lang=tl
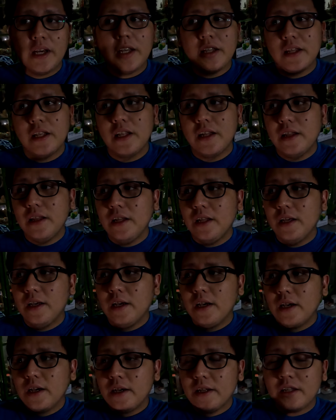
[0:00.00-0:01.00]
natin
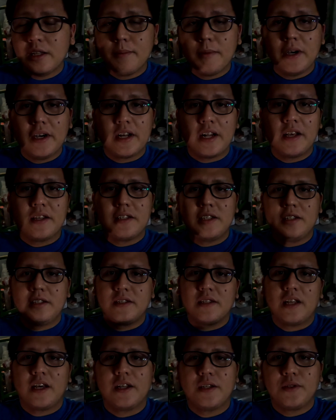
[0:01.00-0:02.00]
na mga resin
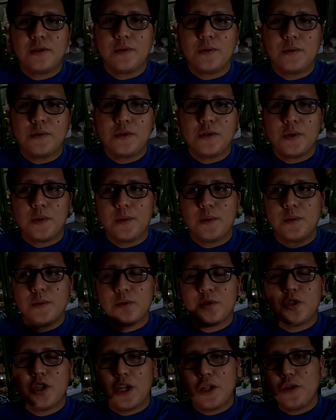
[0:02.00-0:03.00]
statues. So
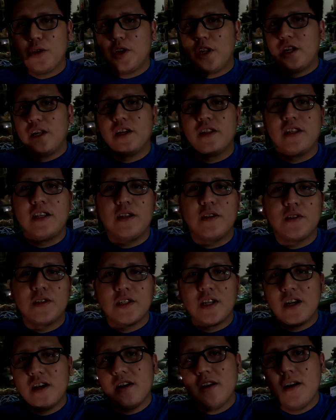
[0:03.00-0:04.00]
check nyo na lang dito
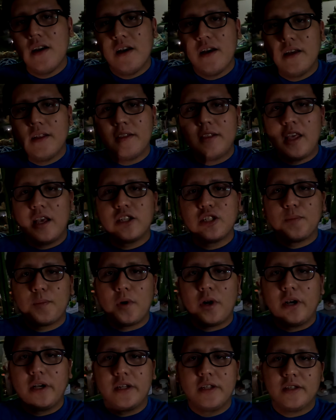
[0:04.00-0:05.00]
sa next
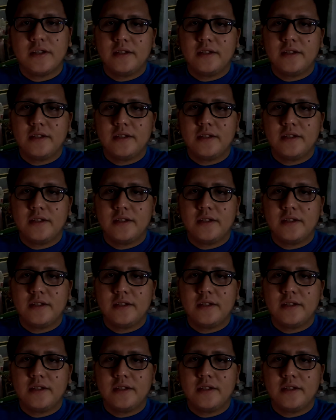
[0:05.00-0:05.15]
part.